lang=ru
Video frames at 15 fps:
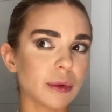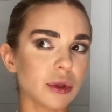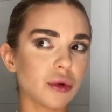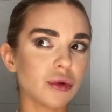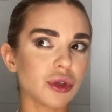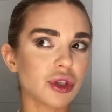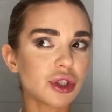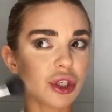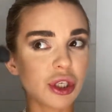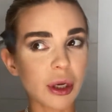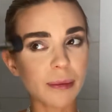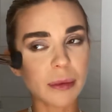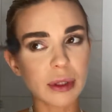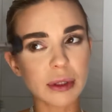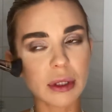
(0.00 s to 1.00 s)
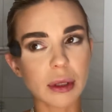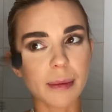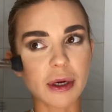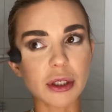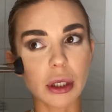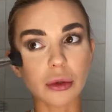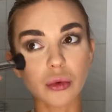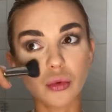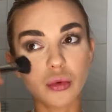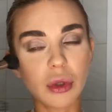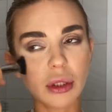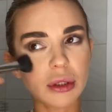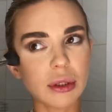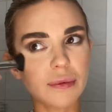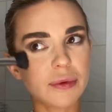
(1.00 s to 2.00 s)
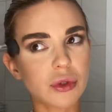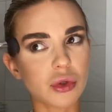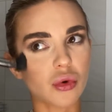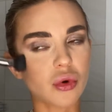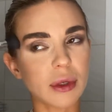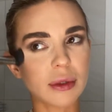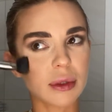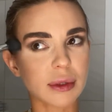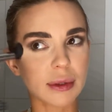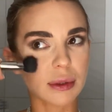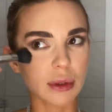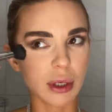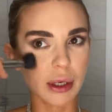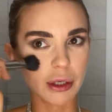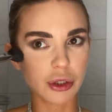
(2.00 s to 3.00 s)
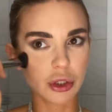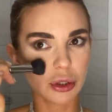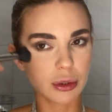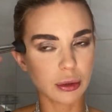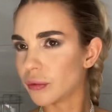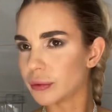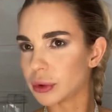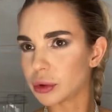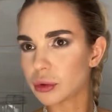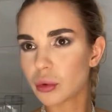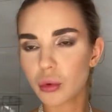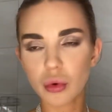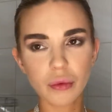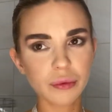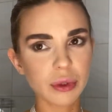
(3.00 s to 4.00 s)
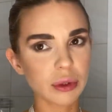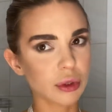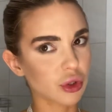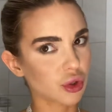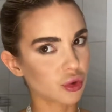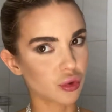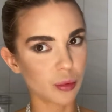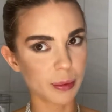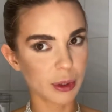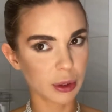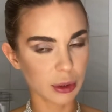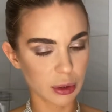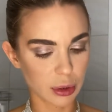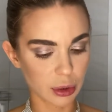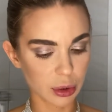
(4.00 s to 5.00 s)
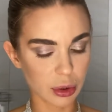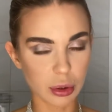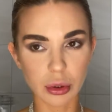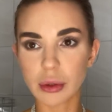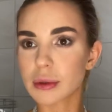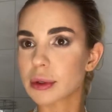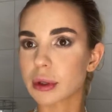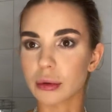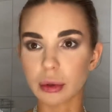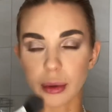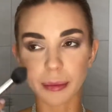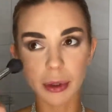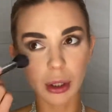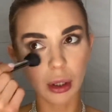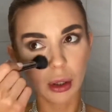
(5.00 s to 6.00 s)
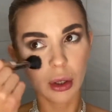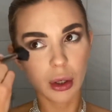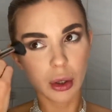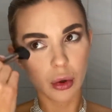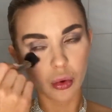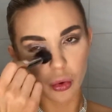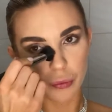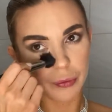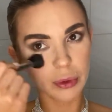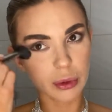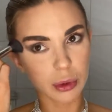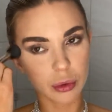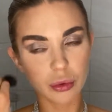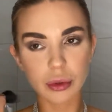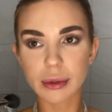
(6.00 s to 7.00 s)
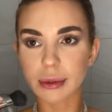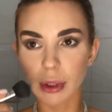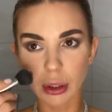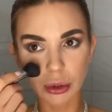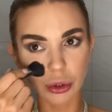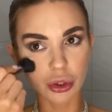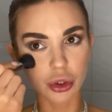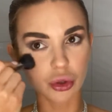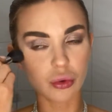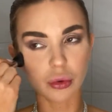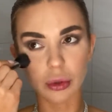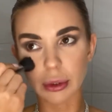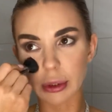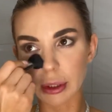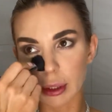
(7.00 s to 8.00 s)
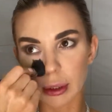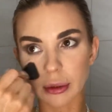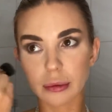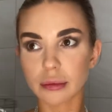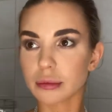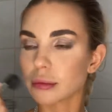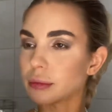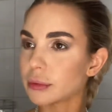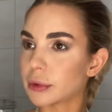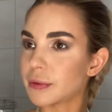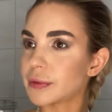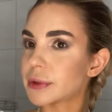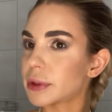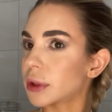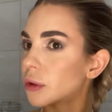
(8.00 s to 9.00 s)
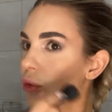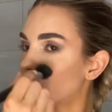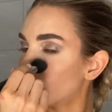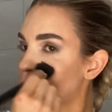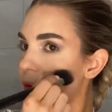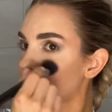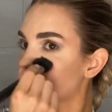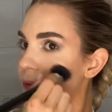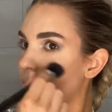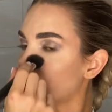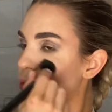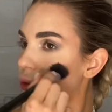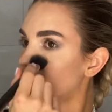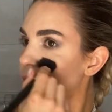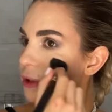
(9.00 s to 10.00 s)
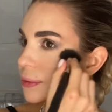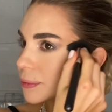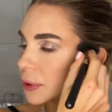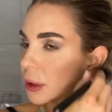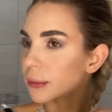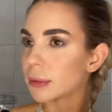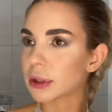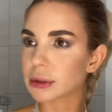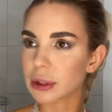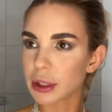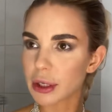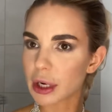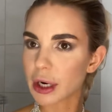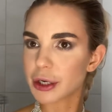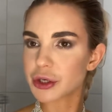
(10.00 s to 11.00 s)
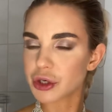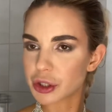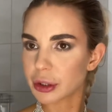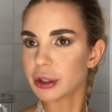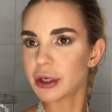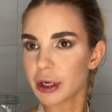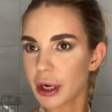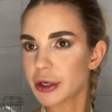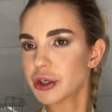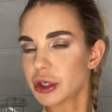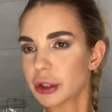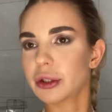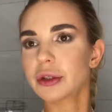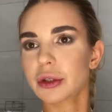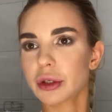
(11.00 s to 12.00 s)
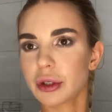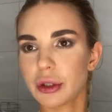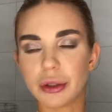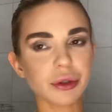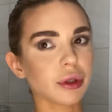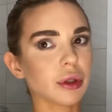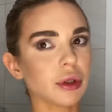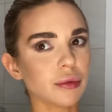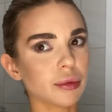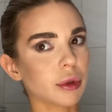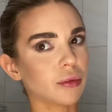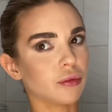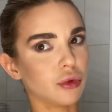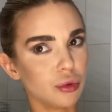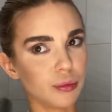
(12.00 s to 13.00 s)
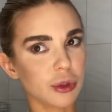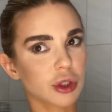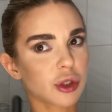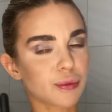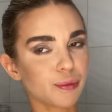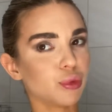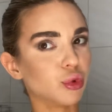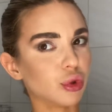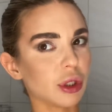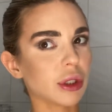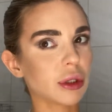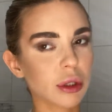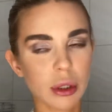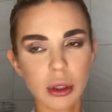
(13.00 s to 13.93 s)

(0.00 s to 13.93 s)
дочь, чем ты занимаешься? Откуда ты все это знаешь? Ну, овны это жопа, конечно. Не знаю, для меня овен такой знак тяжелый. Я не всех овнов могу воспринимать. Горячие, горячие они такие, такие прям любят спорить